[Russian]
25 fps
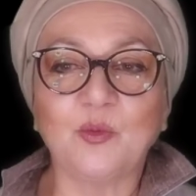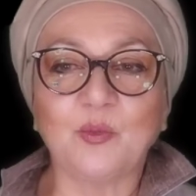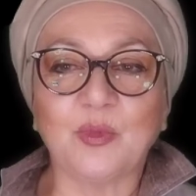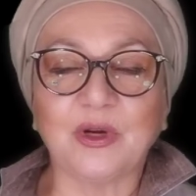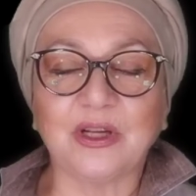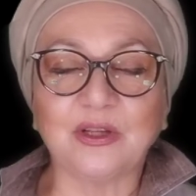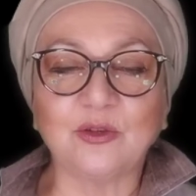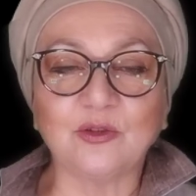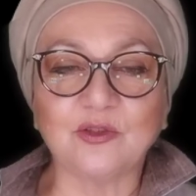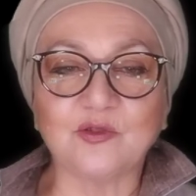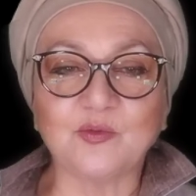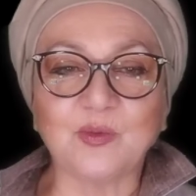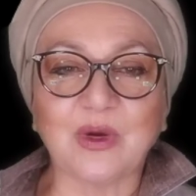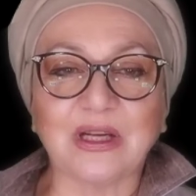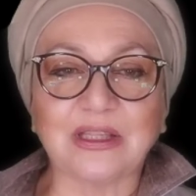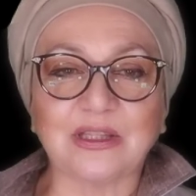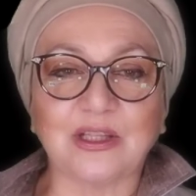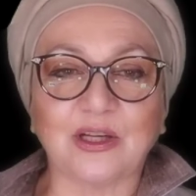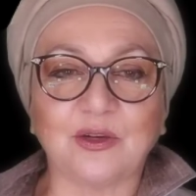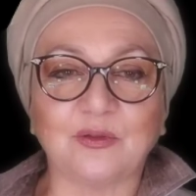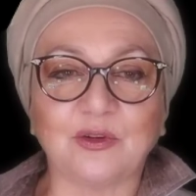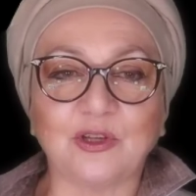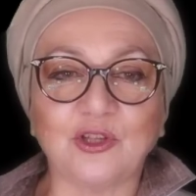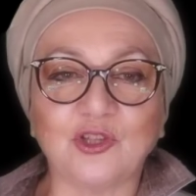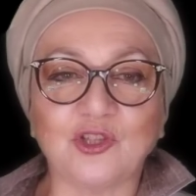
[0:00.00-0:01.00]

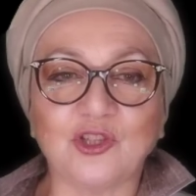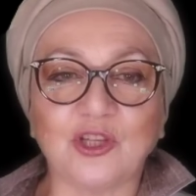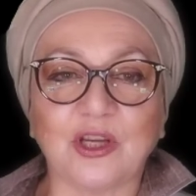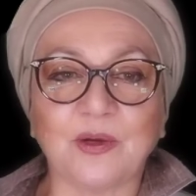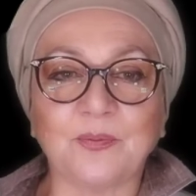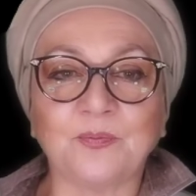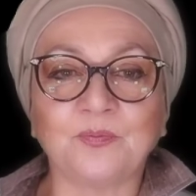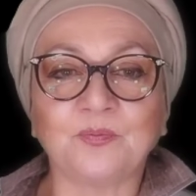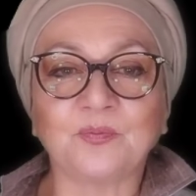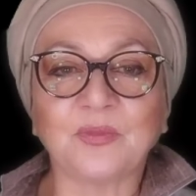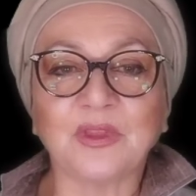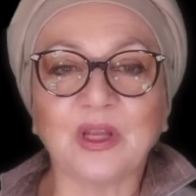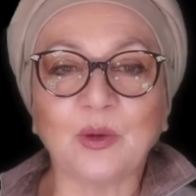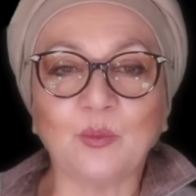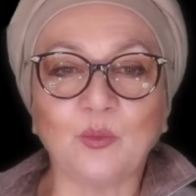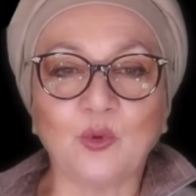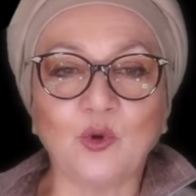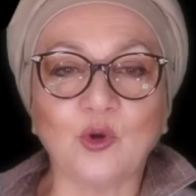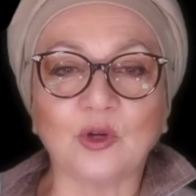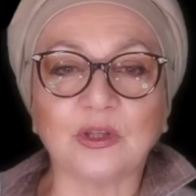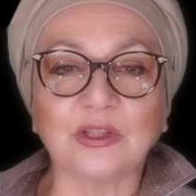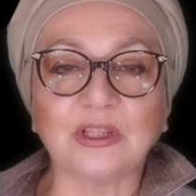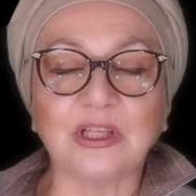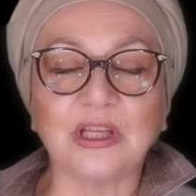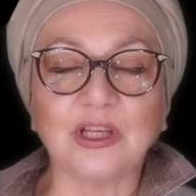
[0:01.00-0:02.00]
предусматривающий
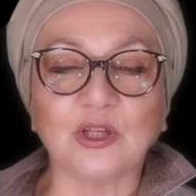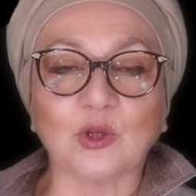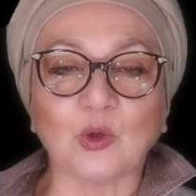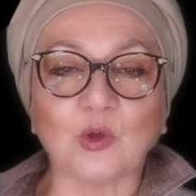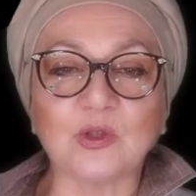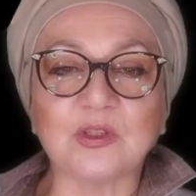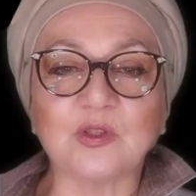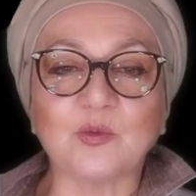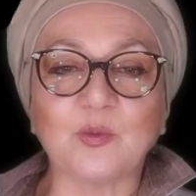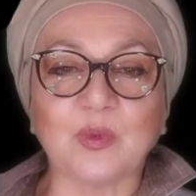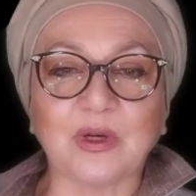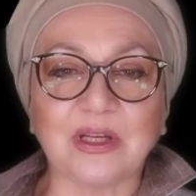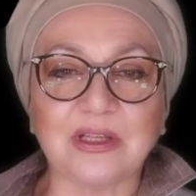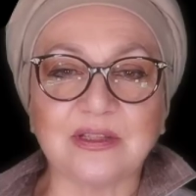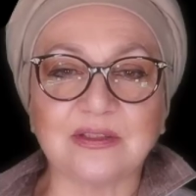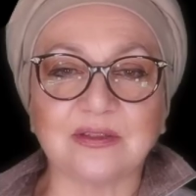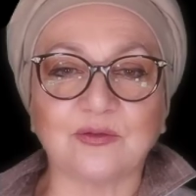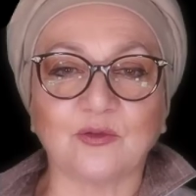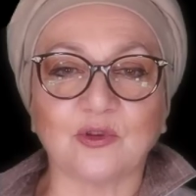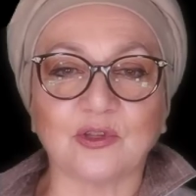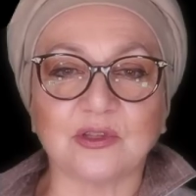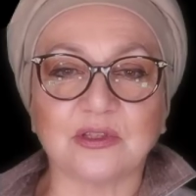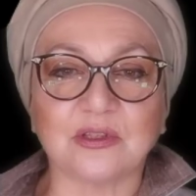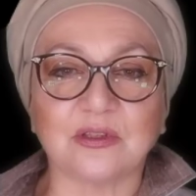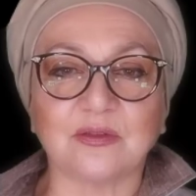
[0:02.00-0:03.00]
бурный рост
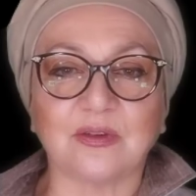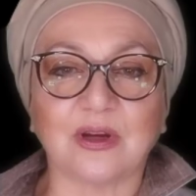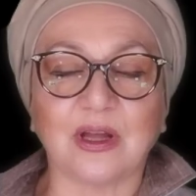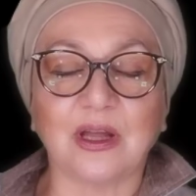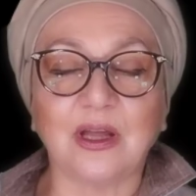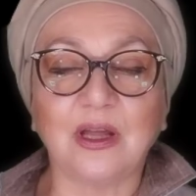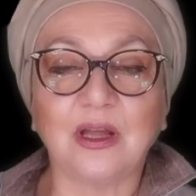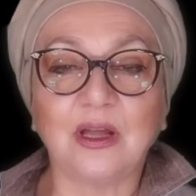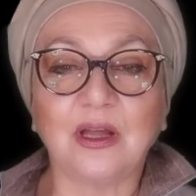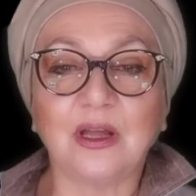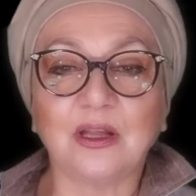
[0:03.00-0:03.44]
производства.